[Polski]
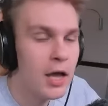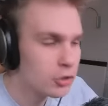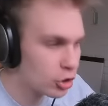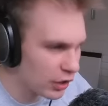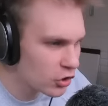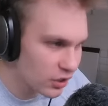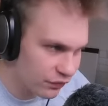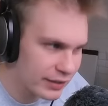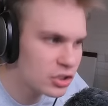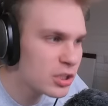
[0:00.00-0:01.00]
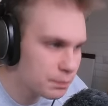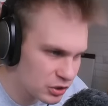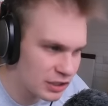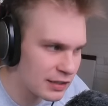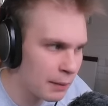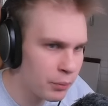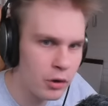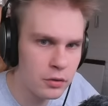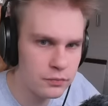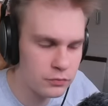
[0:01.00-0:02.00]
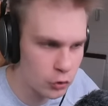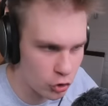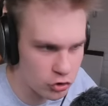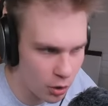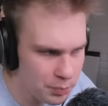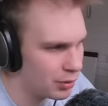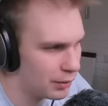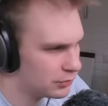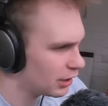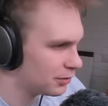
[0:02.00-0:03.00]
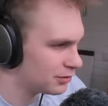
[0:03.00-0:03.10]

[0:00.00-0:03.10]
Do tego się faktycznie przyznam, bo no to zrobiłem, jakby